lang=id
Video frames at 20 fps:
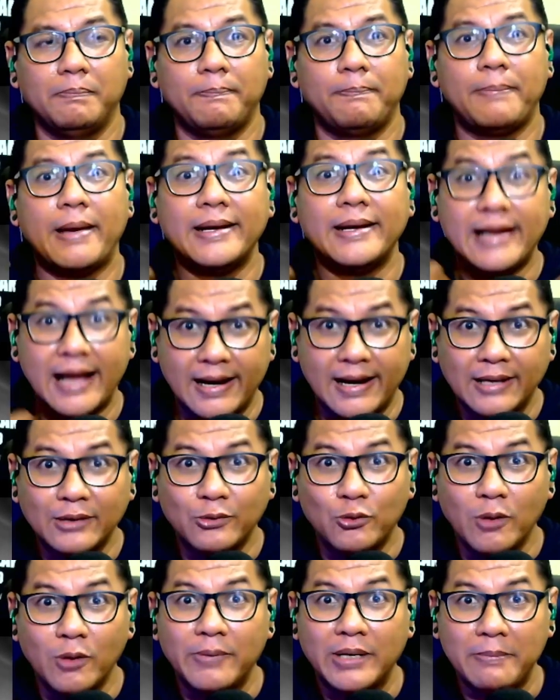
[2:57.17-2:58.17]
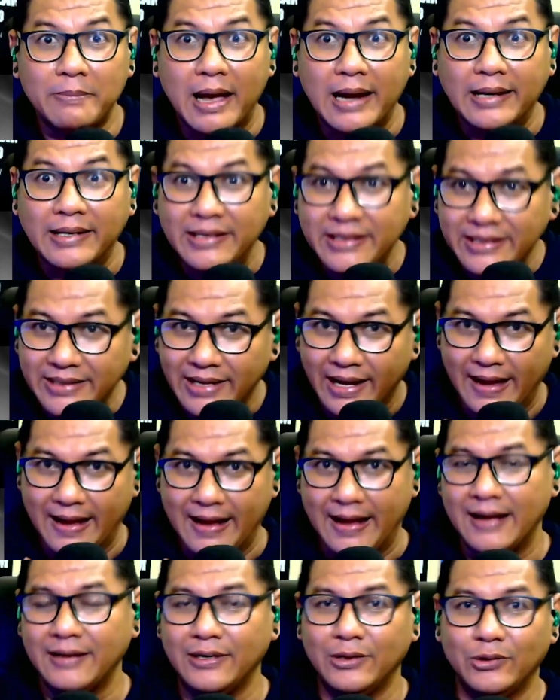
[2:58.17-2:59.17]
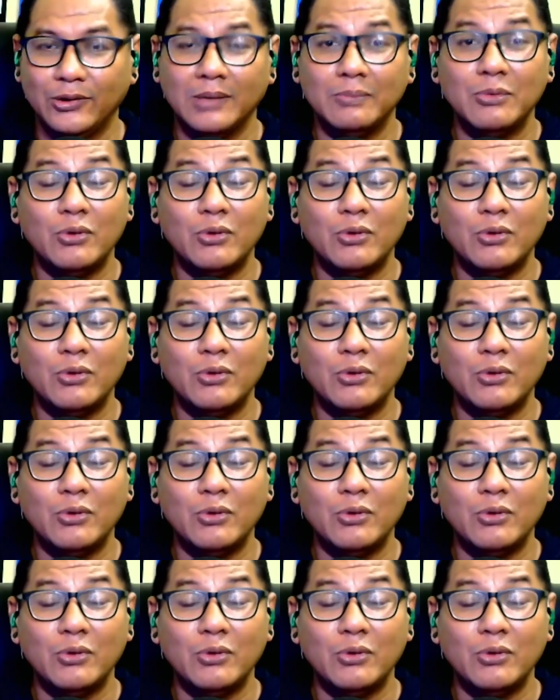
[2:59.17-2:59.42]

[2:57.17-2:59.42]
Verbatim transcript: pandangan gue pribadi ya gitu kan